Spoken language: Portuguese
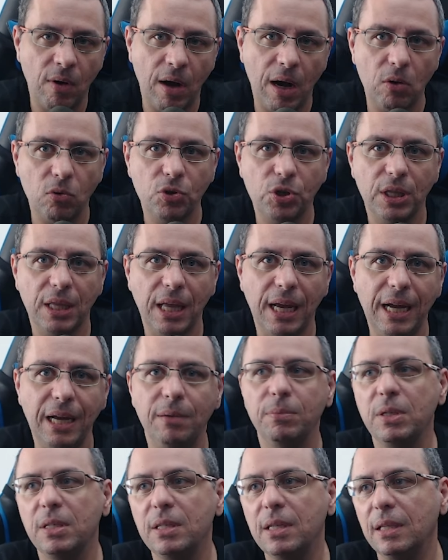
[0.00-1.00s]
alt
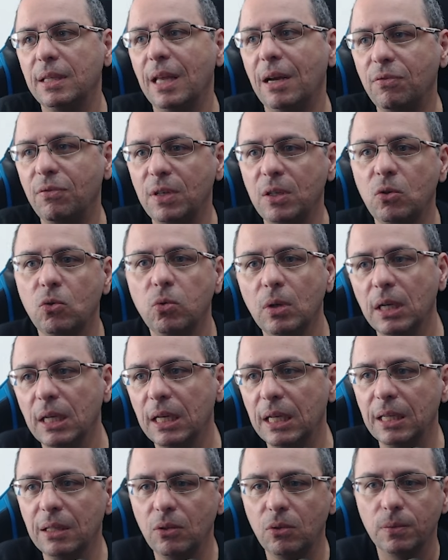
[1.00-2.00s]
tab, você está
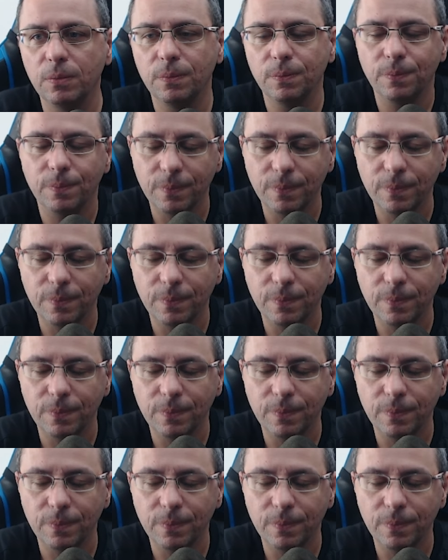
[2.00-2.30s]
vinculando.